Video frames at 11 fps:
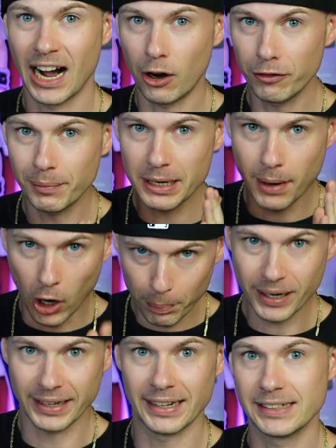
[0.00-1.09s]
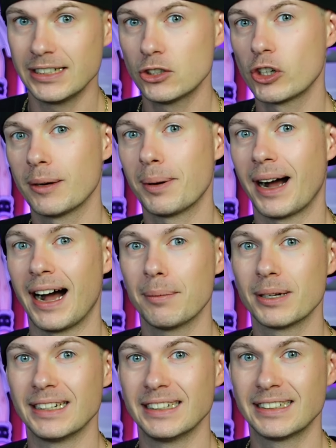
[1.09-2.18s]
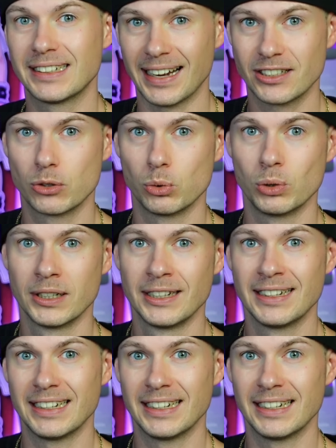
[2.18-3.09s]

Auf meinem Hauptkanal Dean Tramp habe ich dazu